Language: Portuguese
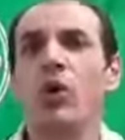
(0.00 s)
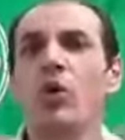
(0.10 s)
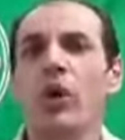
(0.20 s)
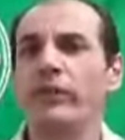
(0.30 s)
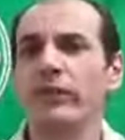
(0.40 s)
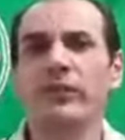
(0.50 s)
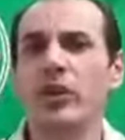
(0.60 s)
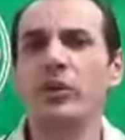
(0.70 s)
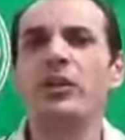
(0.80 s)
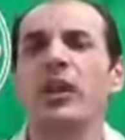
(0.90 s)
Coisas que
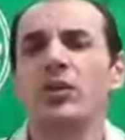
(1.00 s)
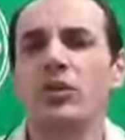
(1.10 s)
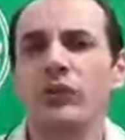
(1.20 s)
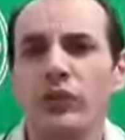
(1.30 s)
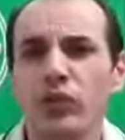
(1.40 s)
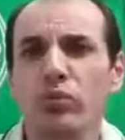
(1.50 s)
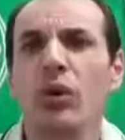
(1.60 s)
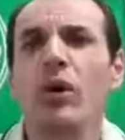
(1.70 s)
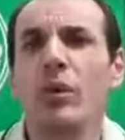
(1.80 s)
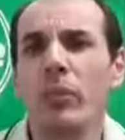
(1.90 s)
eu não entendo no futebol.